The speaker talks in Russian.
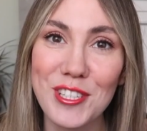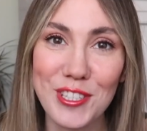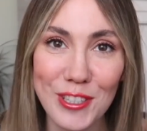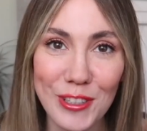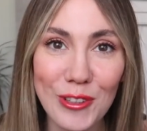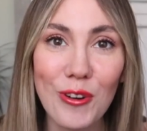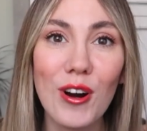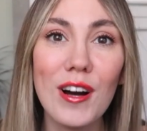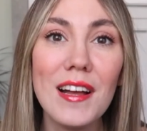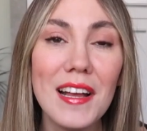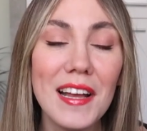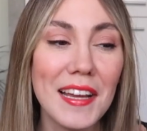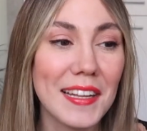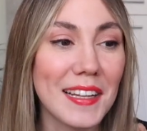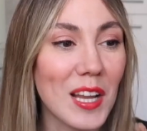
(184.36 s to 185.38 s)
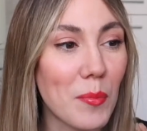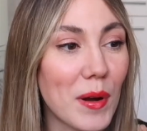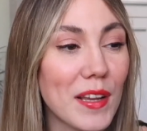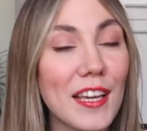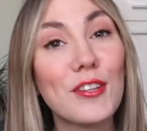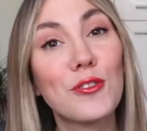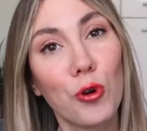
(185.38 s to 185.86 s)
тяжело для
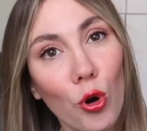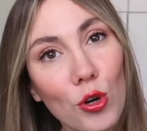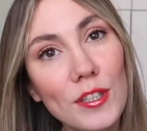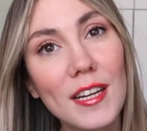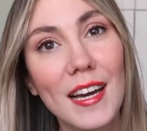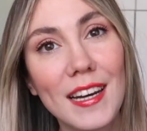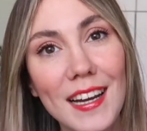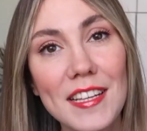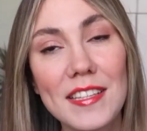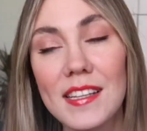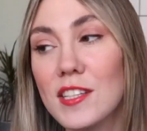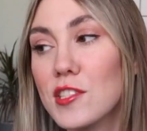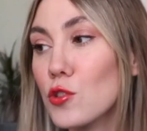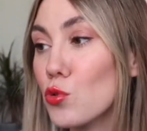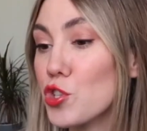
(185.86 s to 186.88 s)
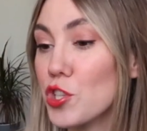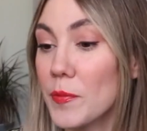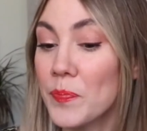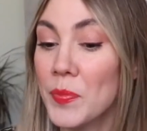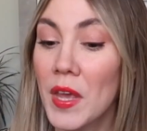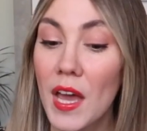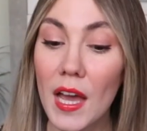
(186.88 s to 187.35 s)
моей тонкой организации души.